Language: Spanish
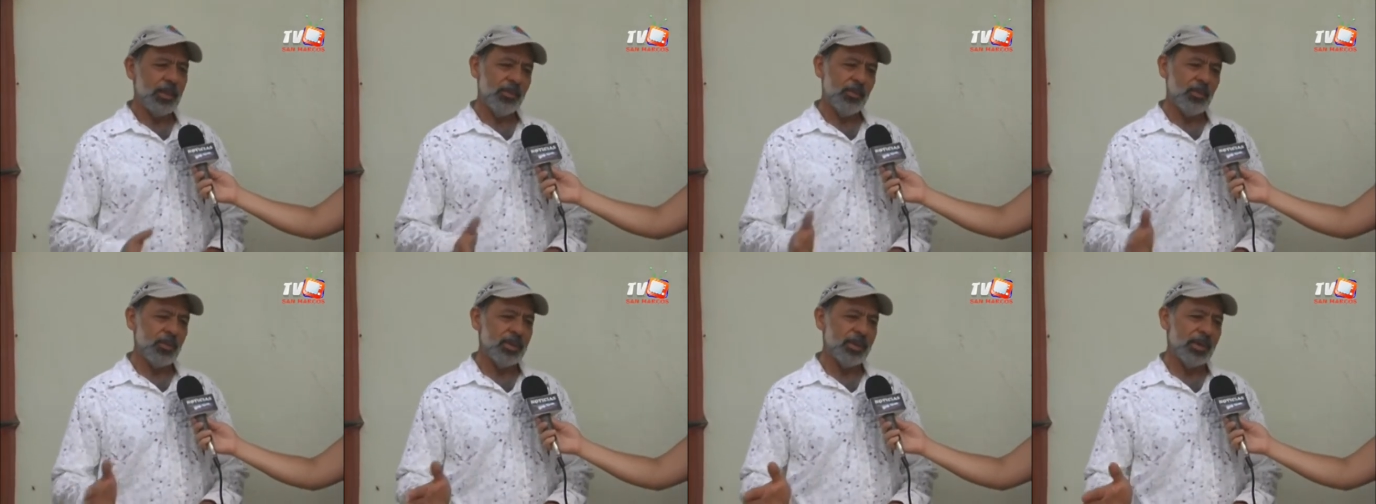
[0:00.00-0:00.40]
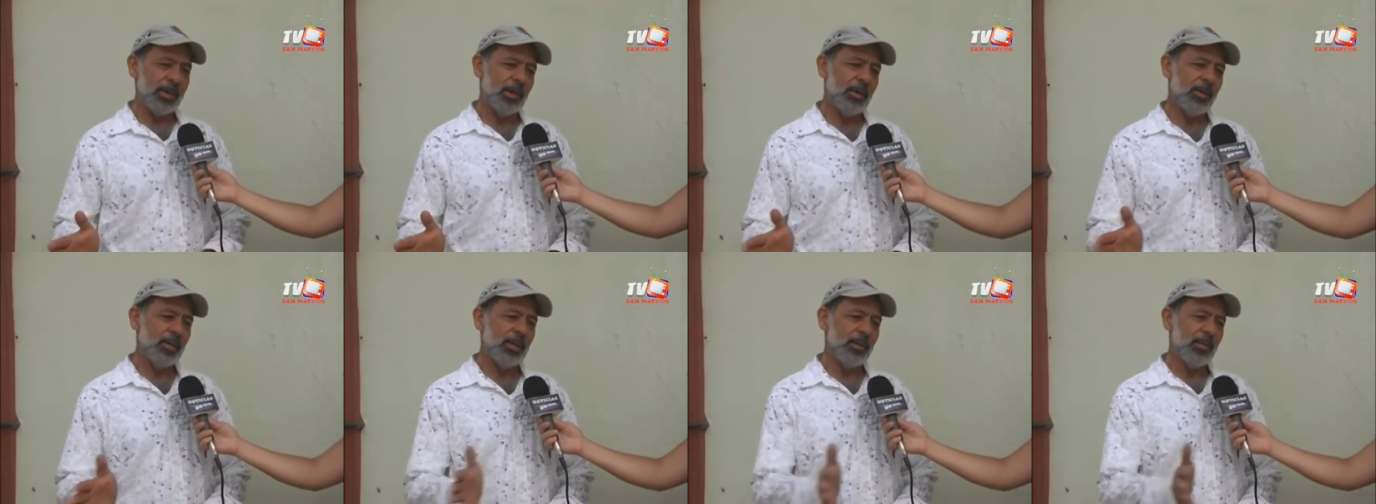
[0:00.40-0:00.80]
hemos
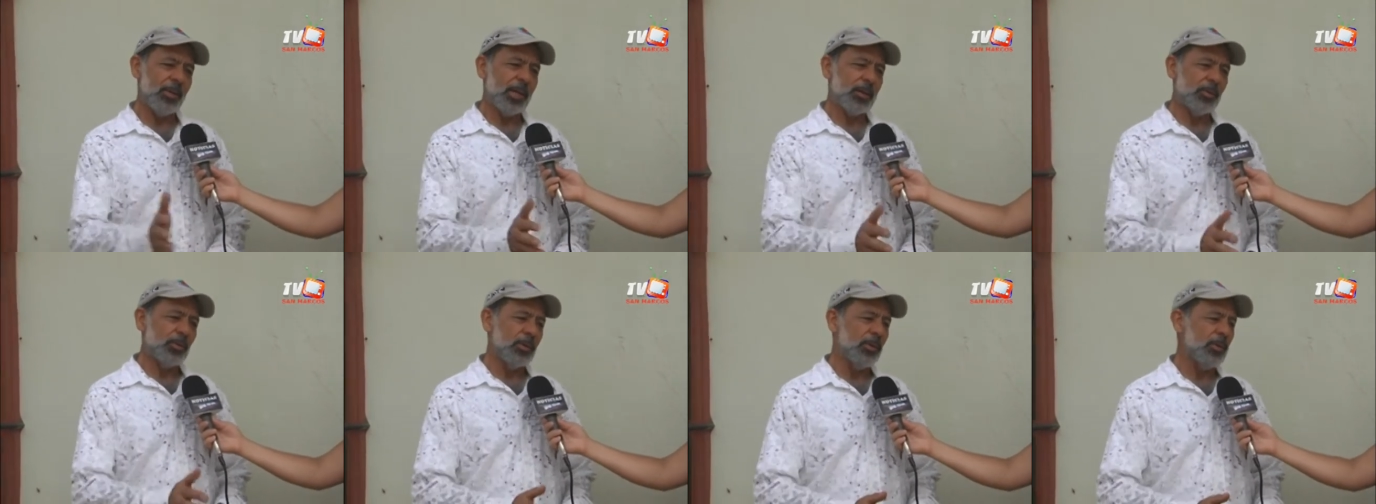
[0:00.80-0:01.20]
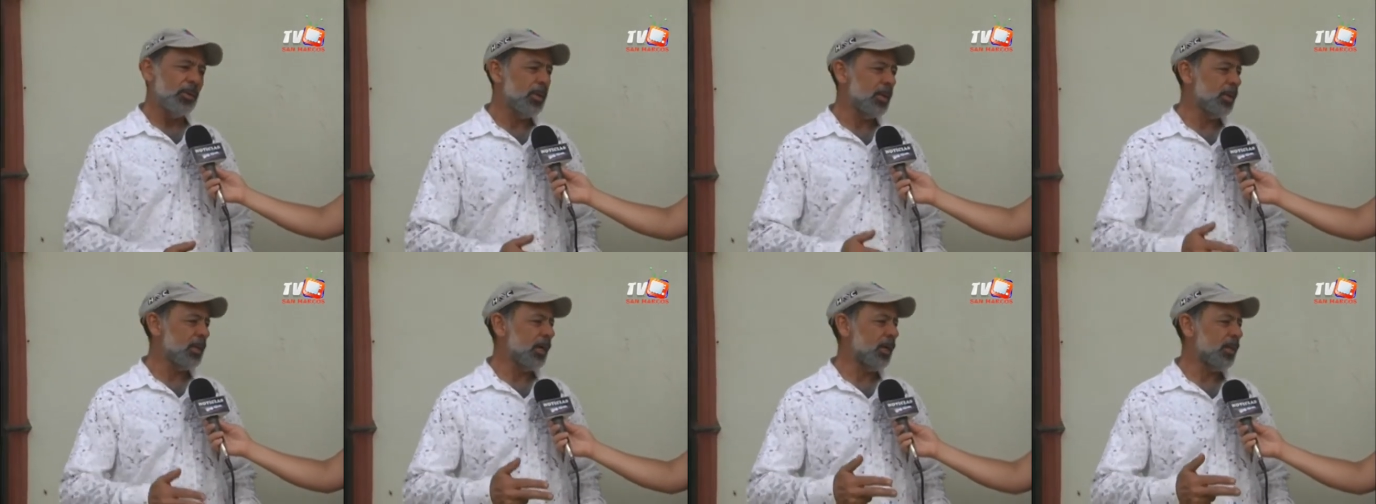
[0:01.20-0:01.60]
llegado al laboratorio
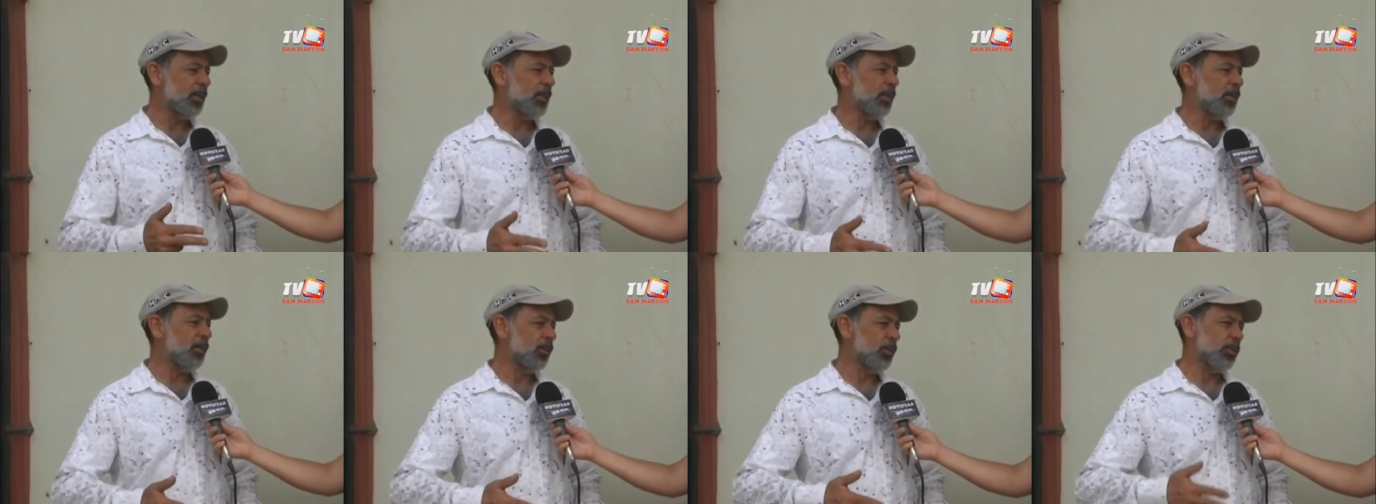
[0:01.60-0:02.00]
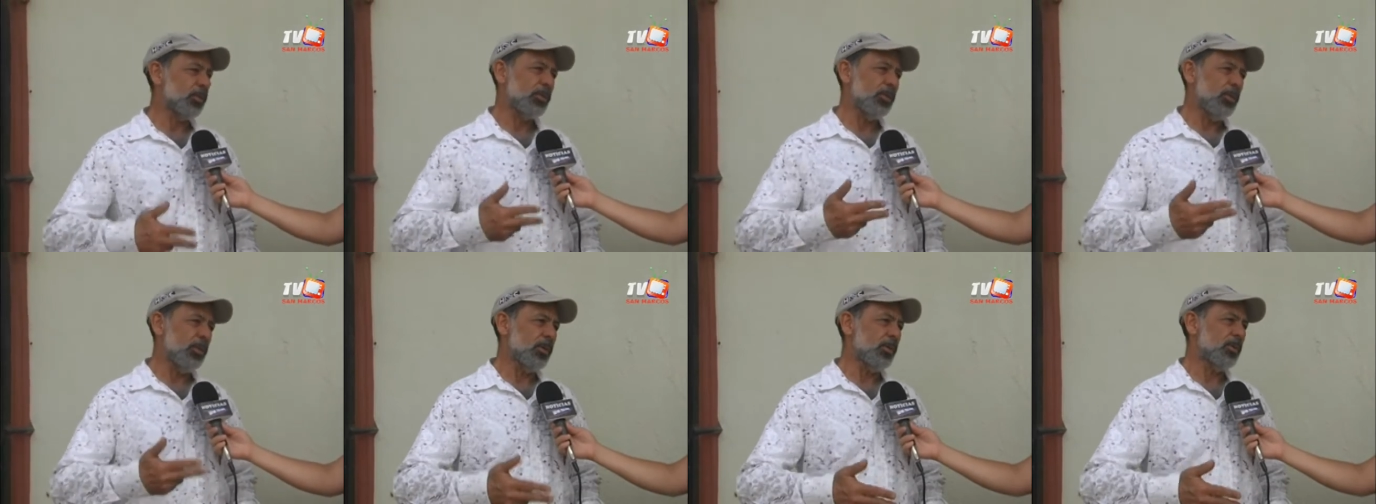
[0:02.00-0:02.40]
donde están haciendo
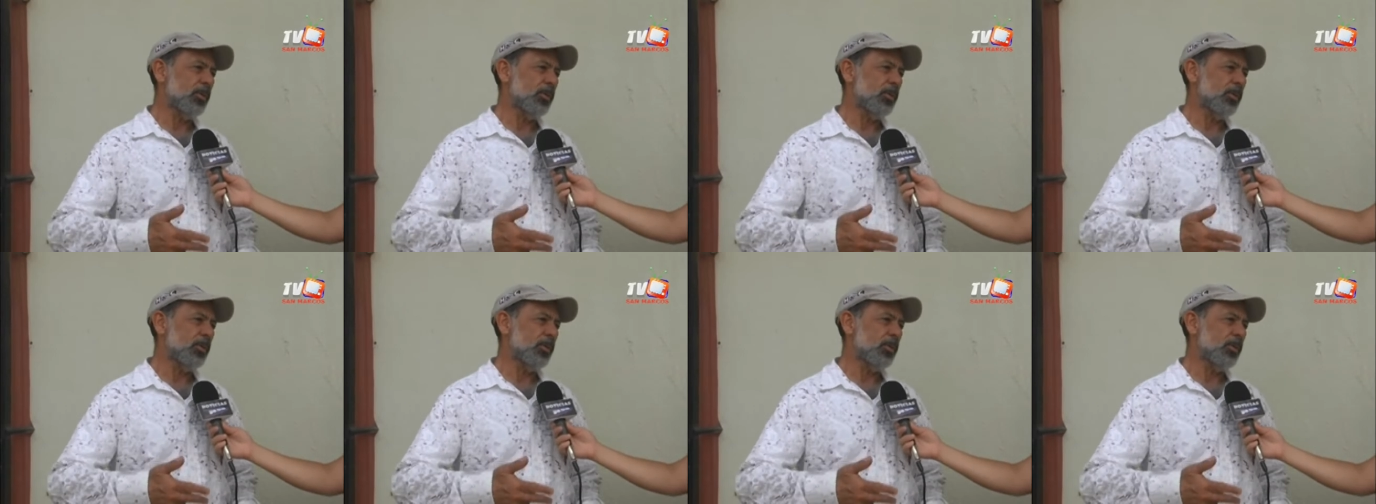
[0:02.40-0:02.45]
todos